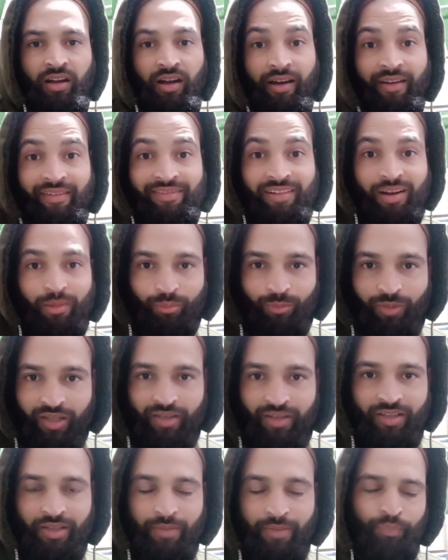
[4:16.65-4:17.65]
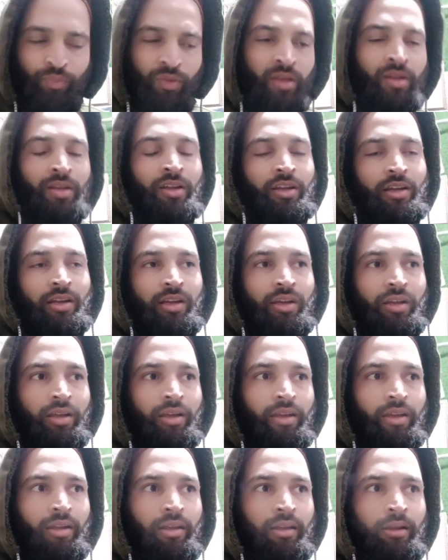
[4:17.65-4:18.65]
अर्न मनी
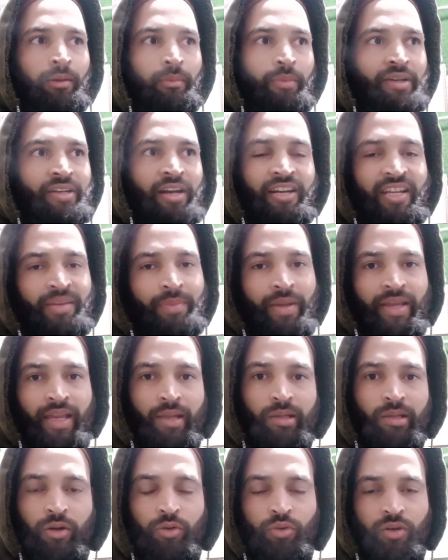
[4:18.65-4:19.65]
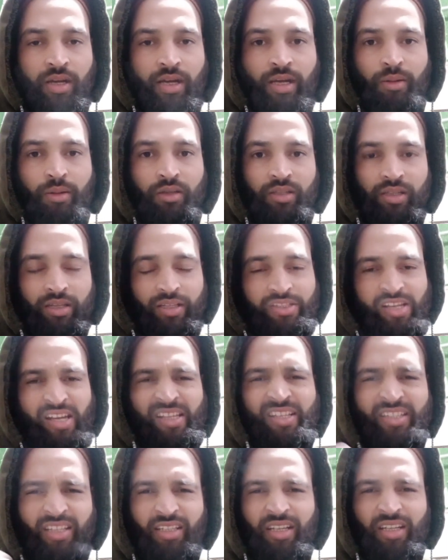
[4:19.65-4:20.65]
मैं ठंडी में यही कहूँगा
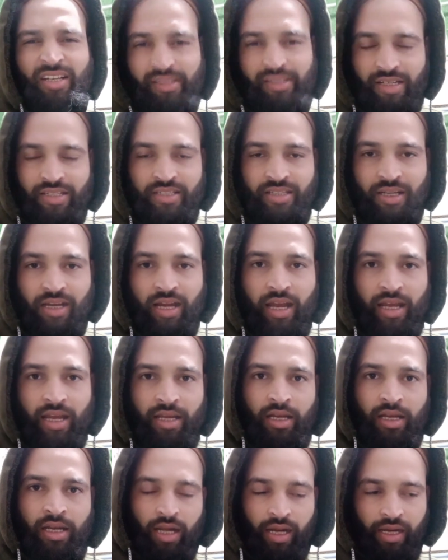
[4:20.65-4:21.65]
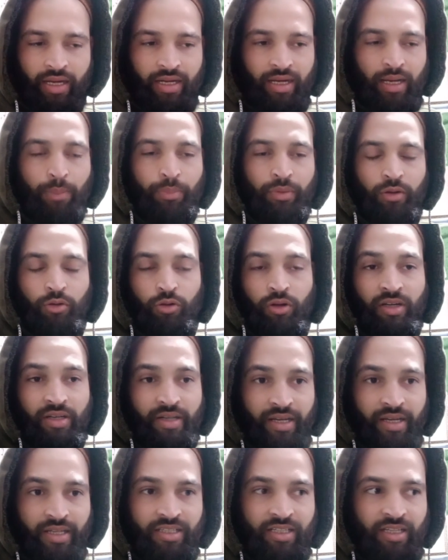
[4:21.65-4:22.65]
ज़्यादा से ज़्यादा इंटरेस्ट दिखाएं अगर आपको
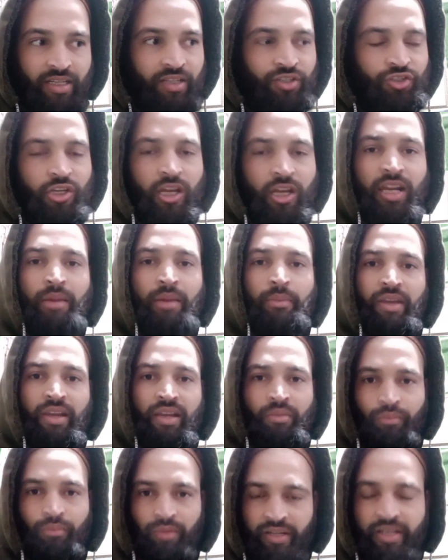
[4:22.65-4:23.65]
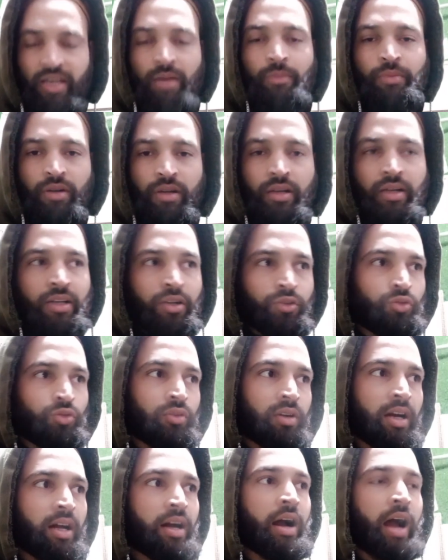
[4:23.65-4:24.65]
इंटरेस्टेड है इनशाला मैं एक मीटअप
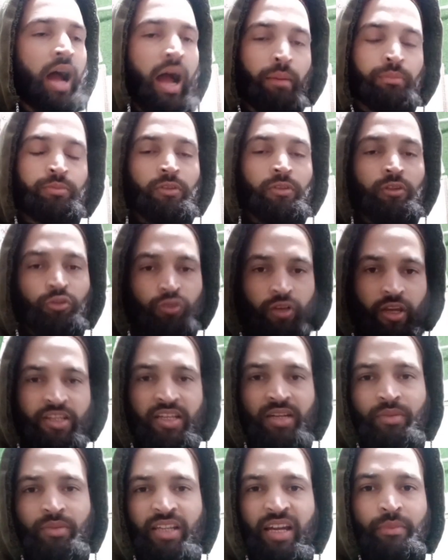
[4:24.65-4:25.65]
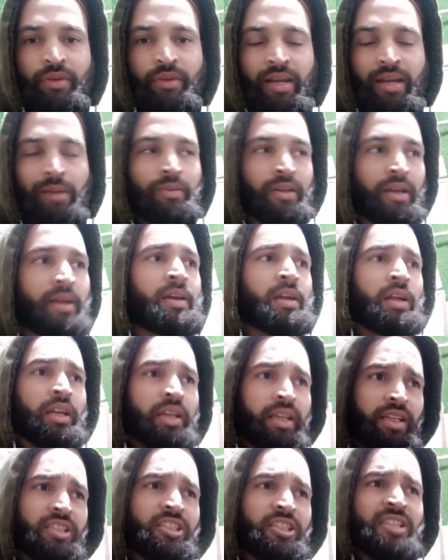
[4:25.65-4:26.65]
रखूँगा आप लोकेशन बताएं मीटअप की
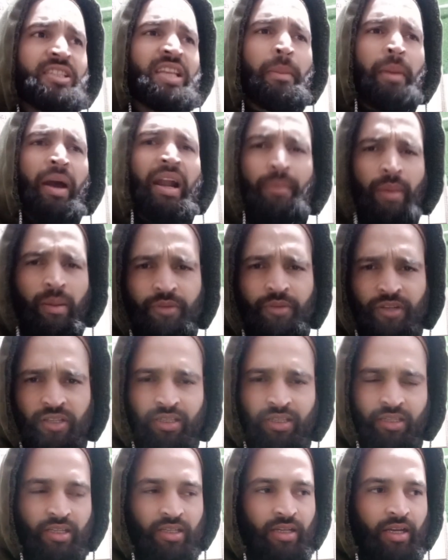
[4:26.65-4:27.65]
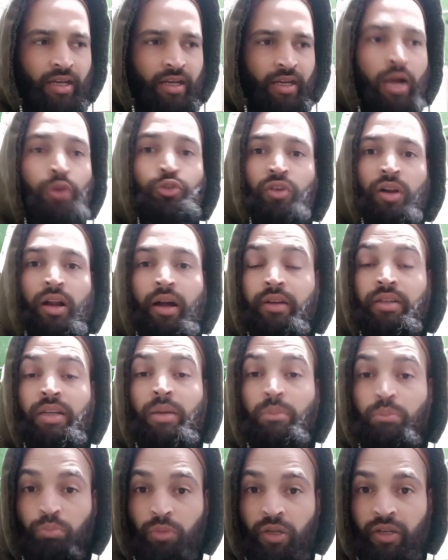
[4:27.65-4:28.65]
इस चीज़ के बारे में हम डिस्कशन करें हाउ टू अर्न
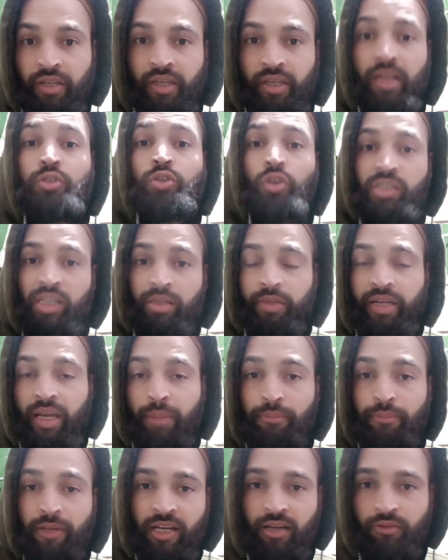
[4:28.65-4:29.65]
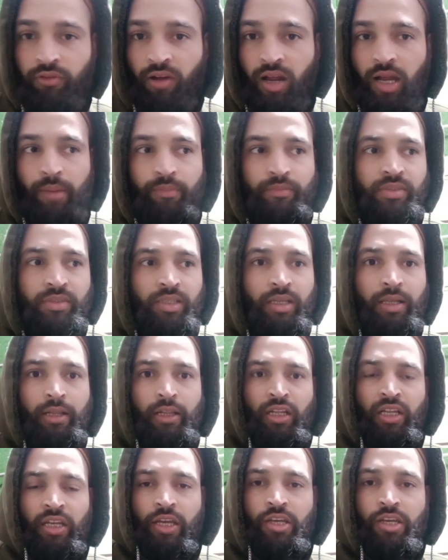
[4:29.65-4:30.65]
मनी सोशल मीडिया प्लेटफॉर्म्स
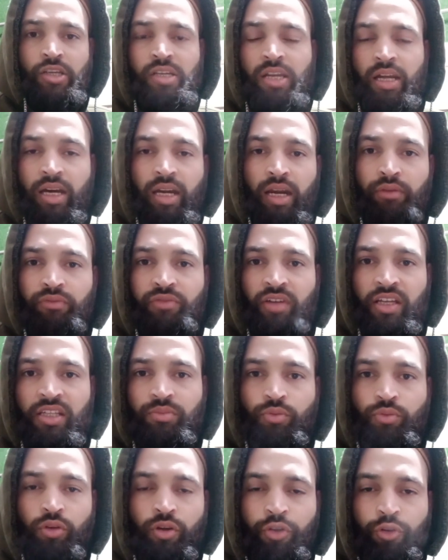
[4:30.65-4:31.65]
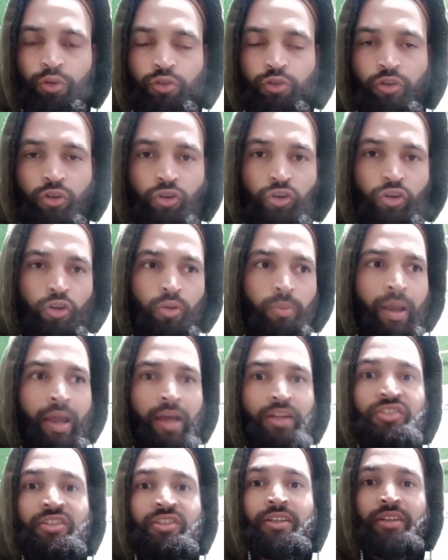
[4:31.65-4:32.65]
इंस्टाग्राम फेसबुक यूट्यूब
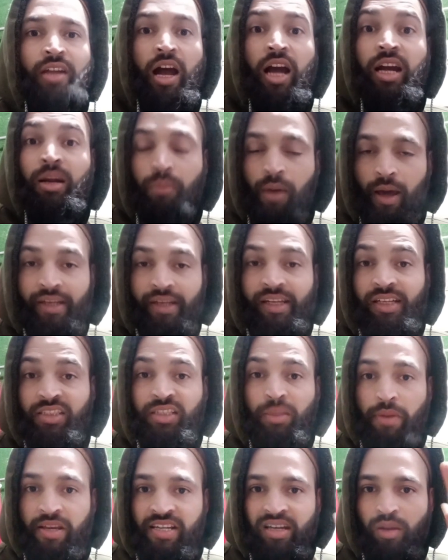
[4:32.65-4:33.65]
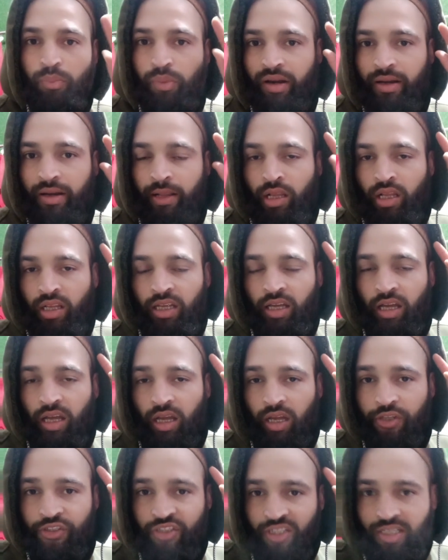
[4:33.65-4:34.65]
एंड स्टॉक मार्केट स्पेशल पर
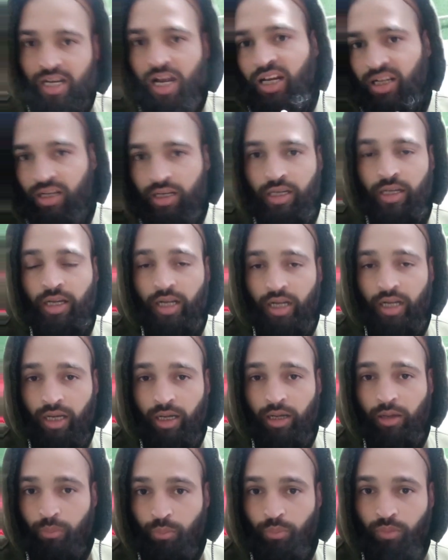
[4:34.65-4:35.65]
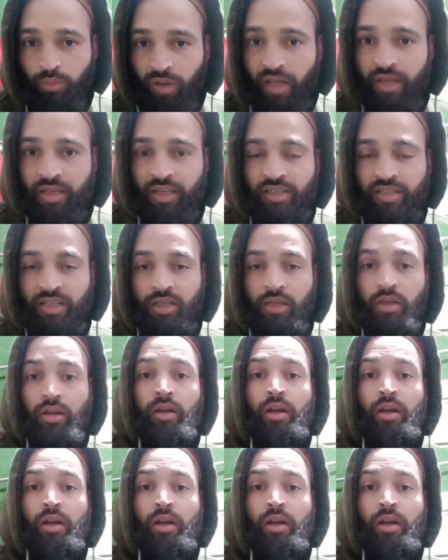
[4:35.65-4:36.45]
स्टॉक मार्केटिंग